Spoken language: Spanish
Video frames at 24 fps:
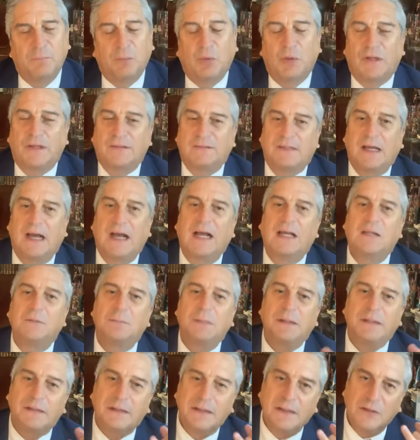porque están
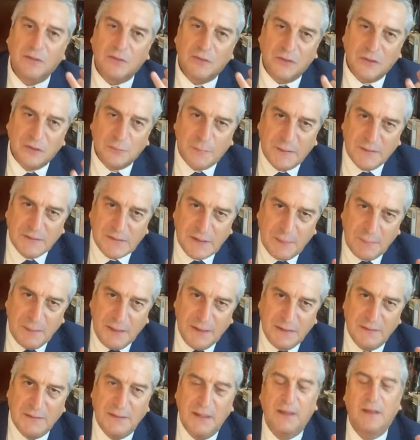admitidos
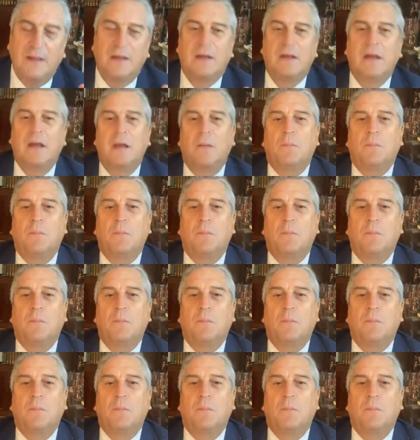expresamente,